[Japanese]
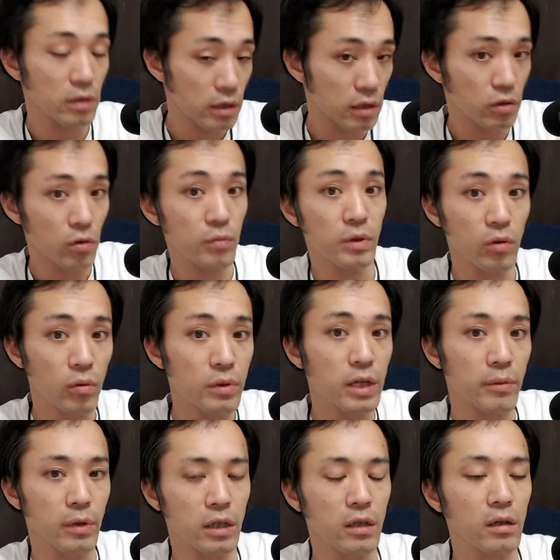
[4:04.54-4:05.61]
が伸び伸び
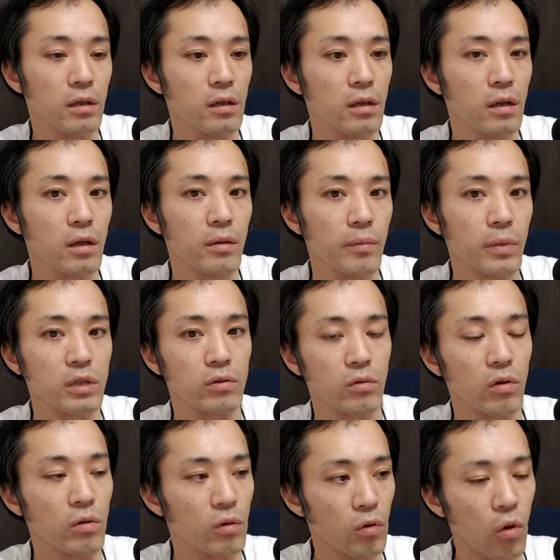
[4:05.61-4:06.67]
ればね、まあそ
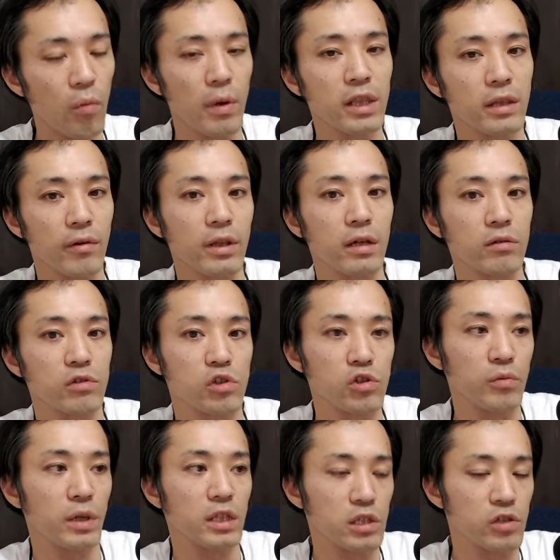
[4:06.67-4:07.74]
の5万ではなく
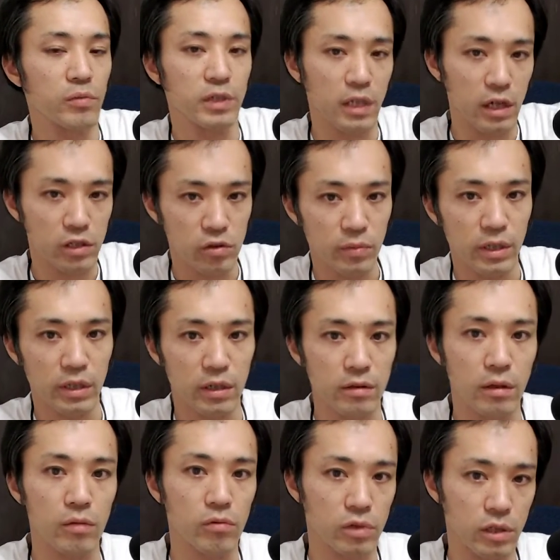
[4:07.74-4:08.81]
10万、20万、30万になる
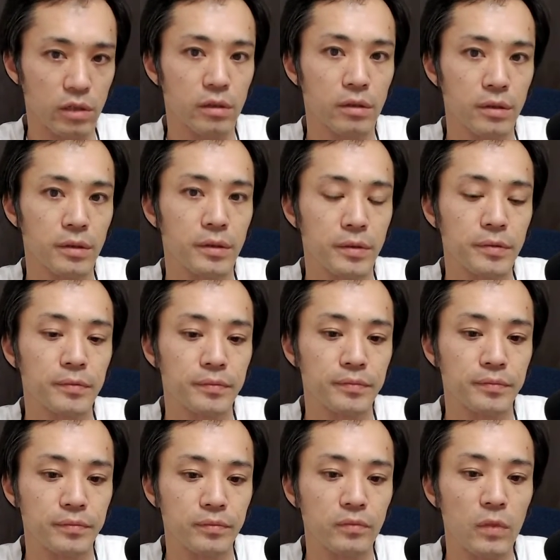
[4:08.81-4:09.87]
だろうし。
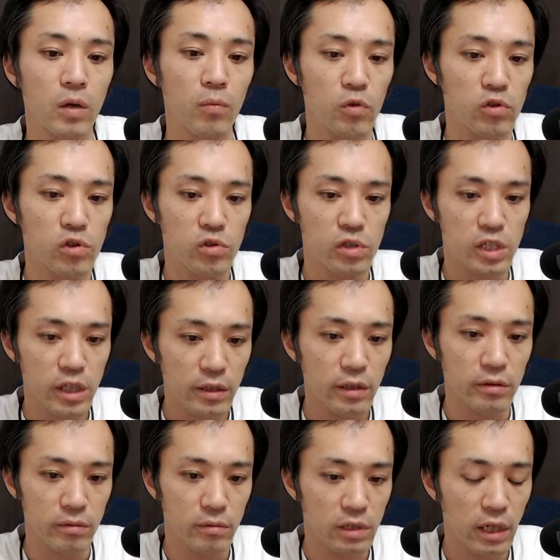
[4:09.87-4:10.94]
だからもう10
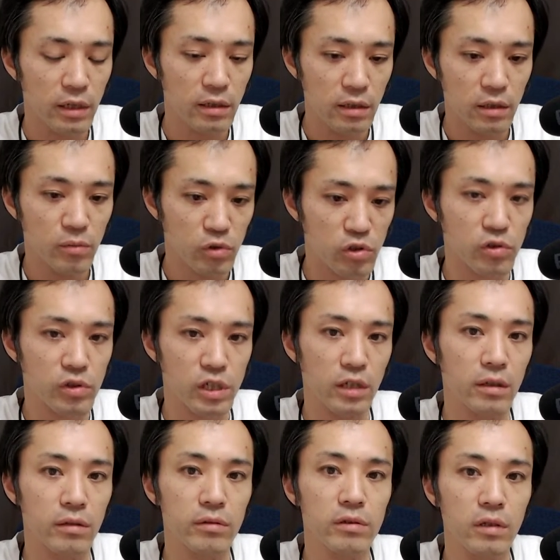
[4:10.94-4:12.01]
チャンネル、最低でも10
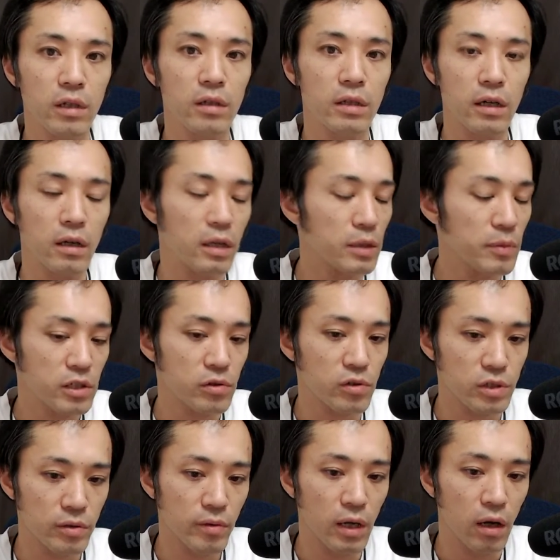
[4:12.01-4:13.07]
チャンネルですよね。だからイメージと
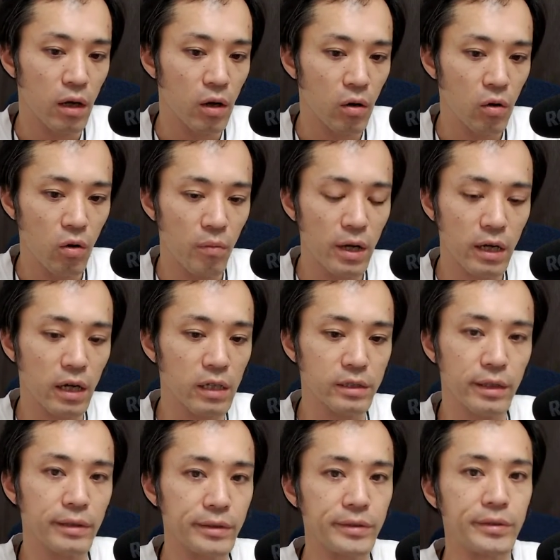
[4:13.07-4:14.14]
しては5万
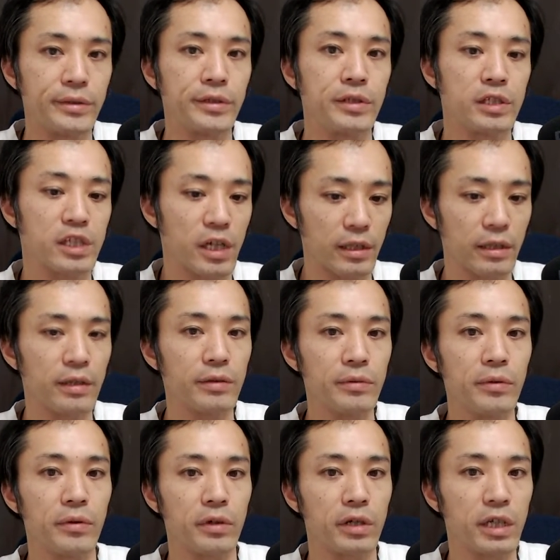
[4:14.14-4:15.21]
稼ぐチャンネル
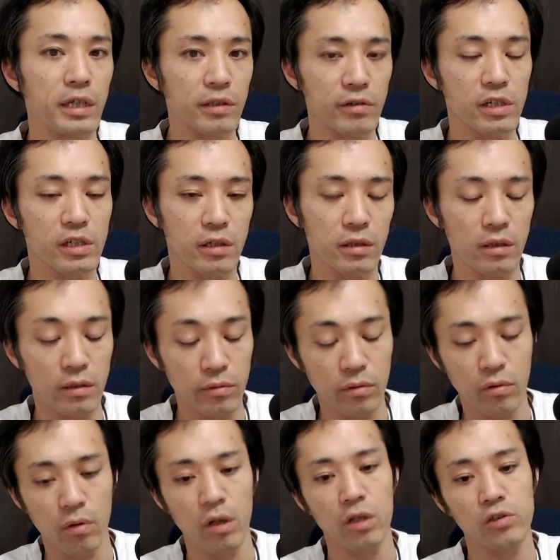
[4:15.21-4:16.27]
を、切り抜きチャンネル
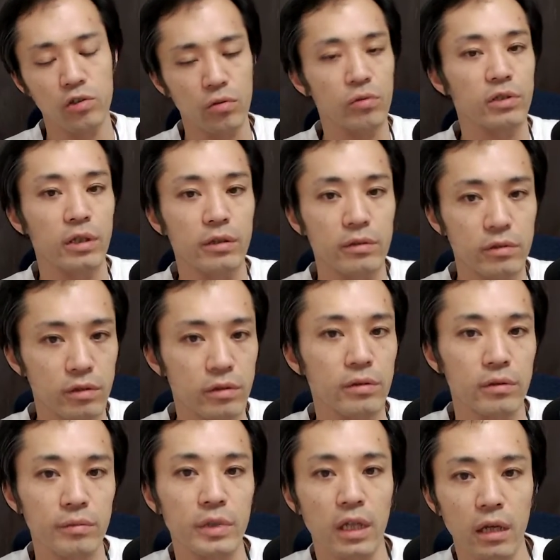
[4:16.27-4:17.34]
を10個さ作
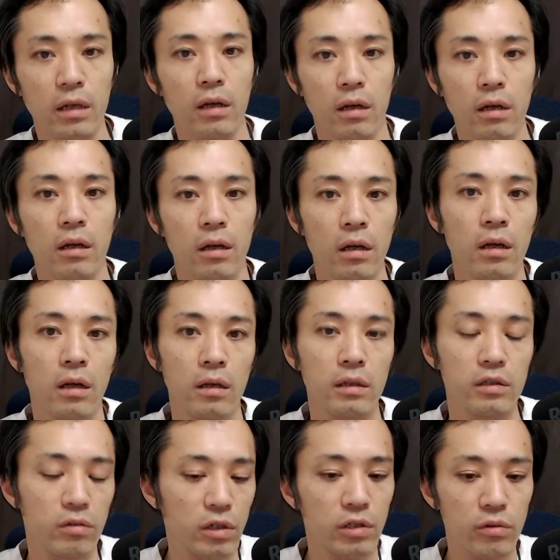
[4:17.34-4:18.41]
るみたいな。で、
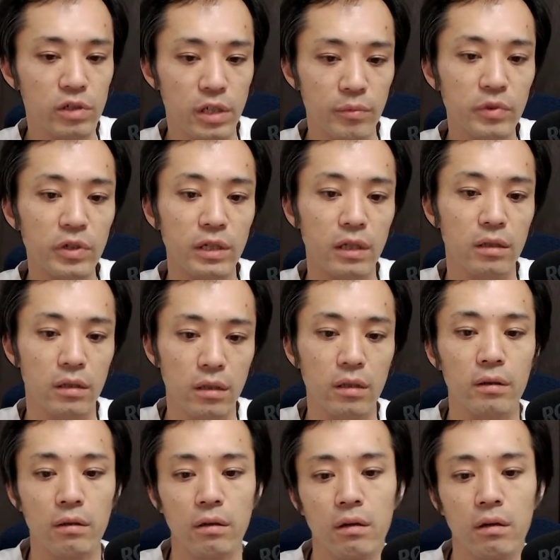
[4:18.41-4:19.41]
それ1人じゃ無理なんで、